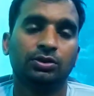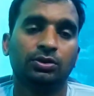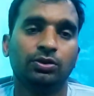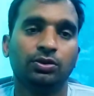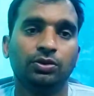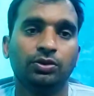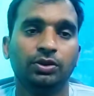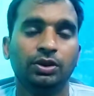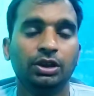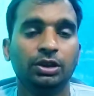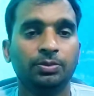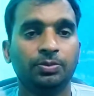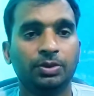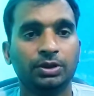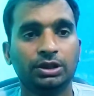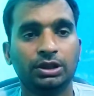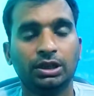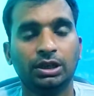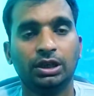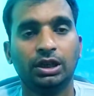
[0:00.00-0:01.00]
तो इन
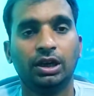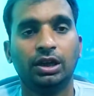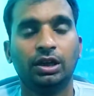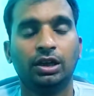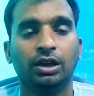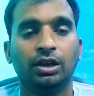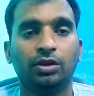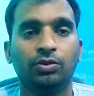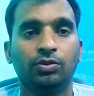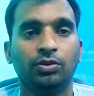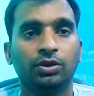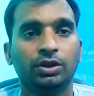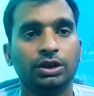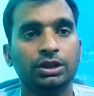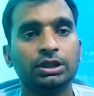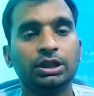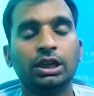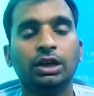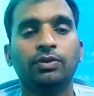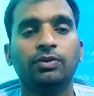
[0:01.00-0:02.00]
पत्रकारों ने वो
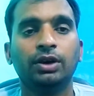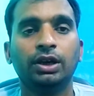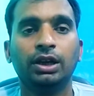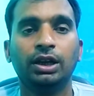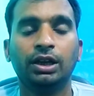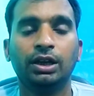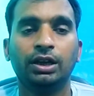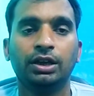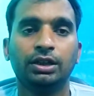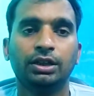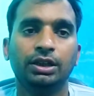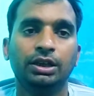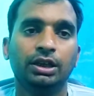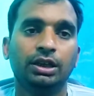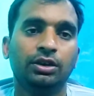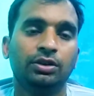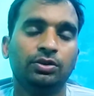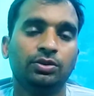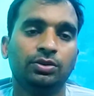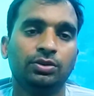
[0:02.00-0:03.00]
इतना वायरल कर
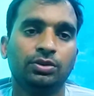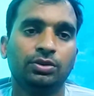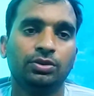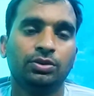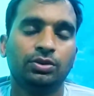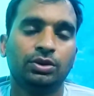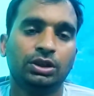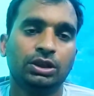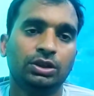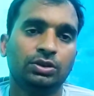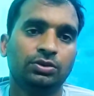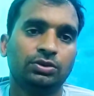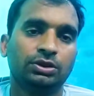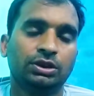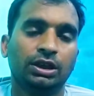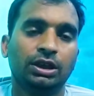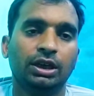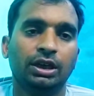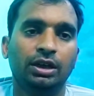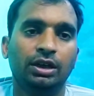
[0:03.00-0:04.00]
दिया कदे
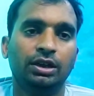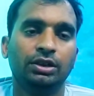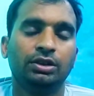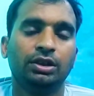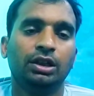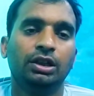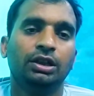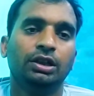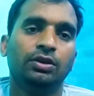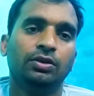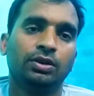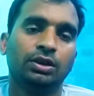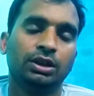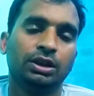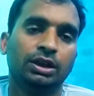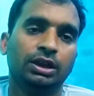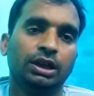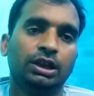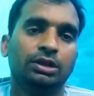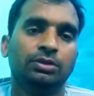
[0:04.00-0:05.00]
उसके घर में चले जाओ
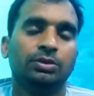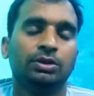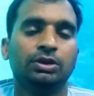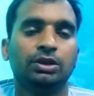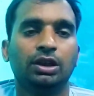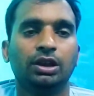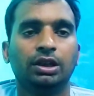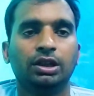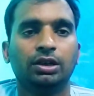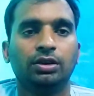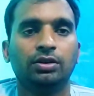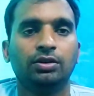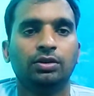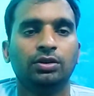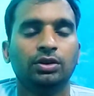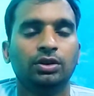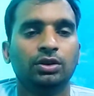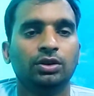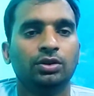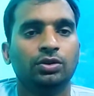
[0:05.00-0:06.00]
कदे खेत में चले जाओ
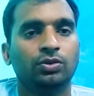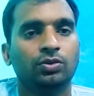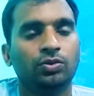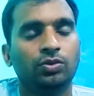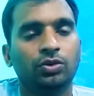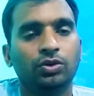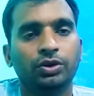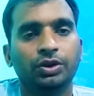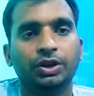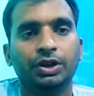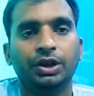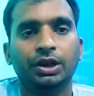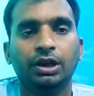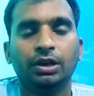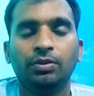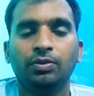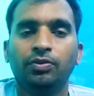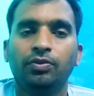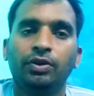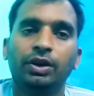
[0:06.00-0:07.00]
वो
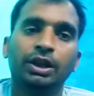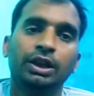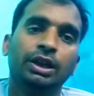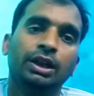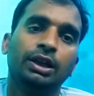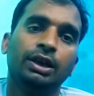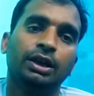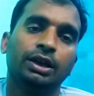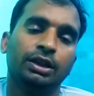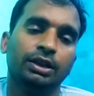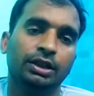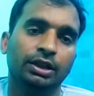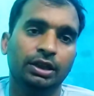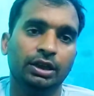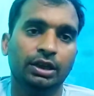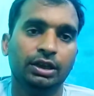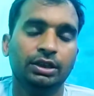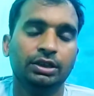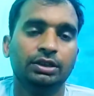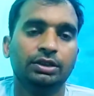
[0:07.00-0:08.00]
इनने वायरल कर
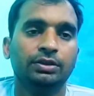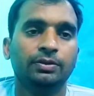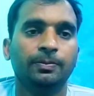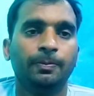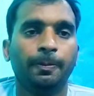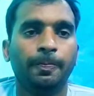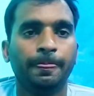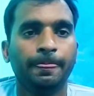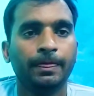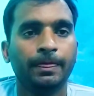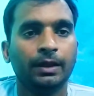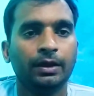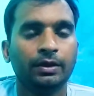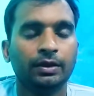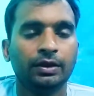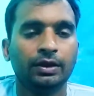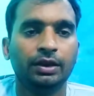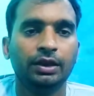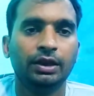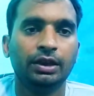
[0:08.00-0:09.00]
दिया
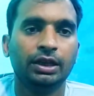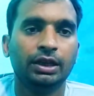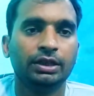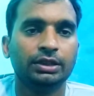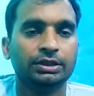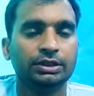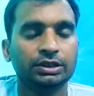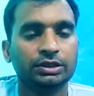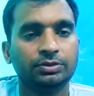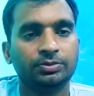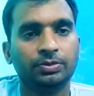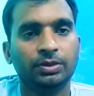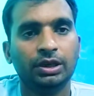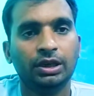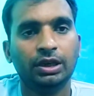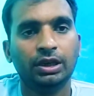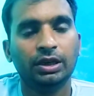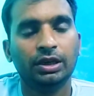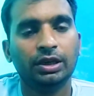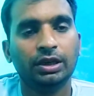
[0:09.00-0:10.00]
ठीक है
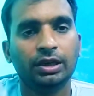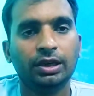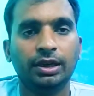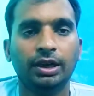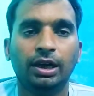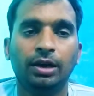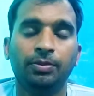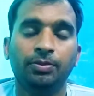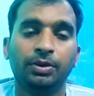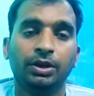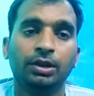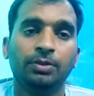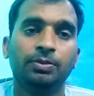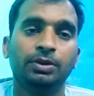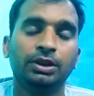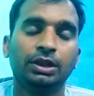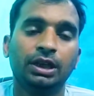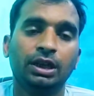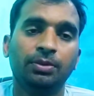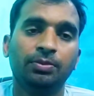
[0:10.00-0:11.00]
जिसमें गांव की
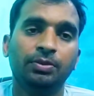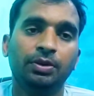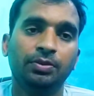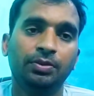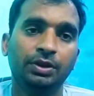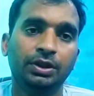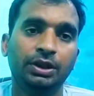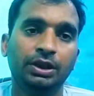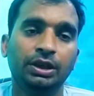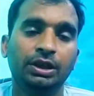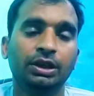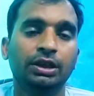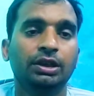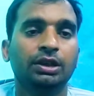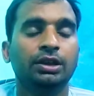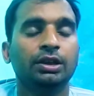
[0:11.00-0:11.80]
बदनामी भी थी